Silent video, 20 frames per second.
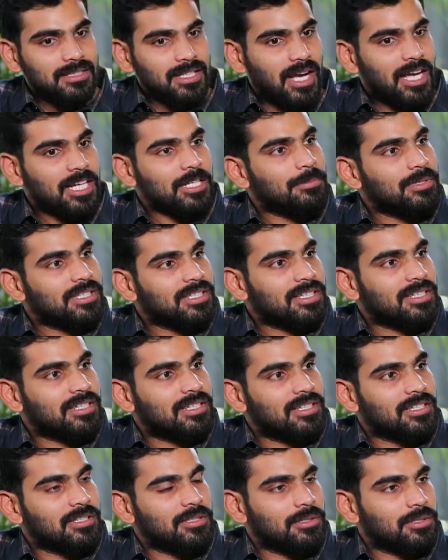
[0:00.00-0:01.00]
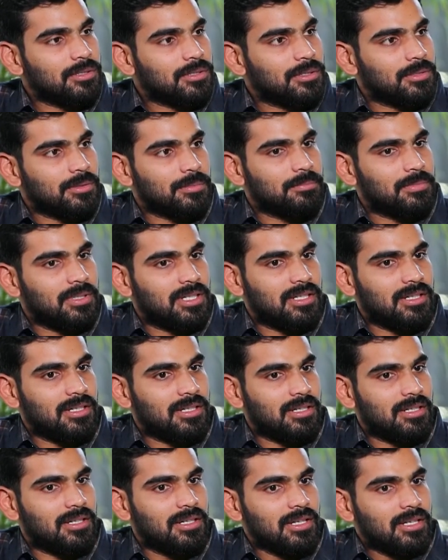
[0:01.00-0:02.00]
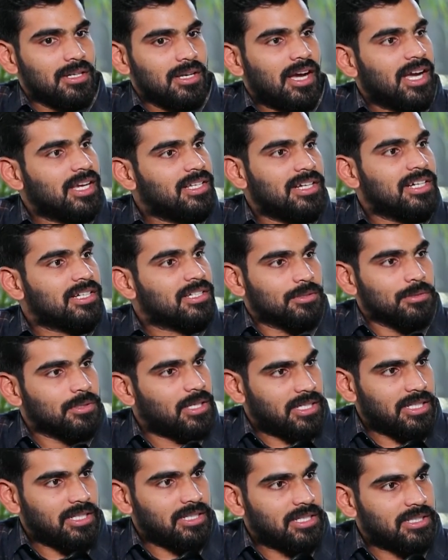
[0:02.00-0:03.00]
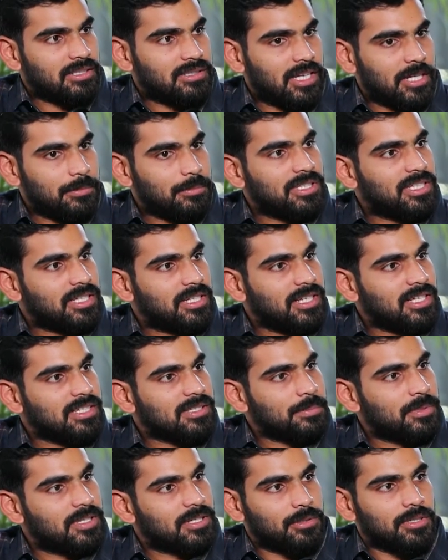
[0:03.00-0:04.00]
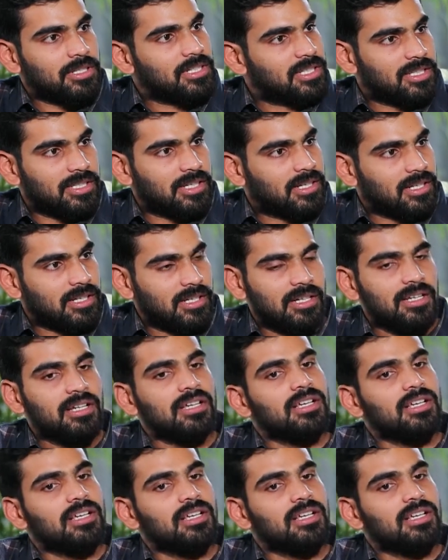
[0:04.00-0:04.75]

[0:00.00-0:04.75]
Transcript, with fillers: దాని మీద నేను ఏదో హైలైట్ కూడా అంటే లైక్ దాని మీద ఎన్హాన్స్మెంట్ కూడా లేదు ఎక్కడ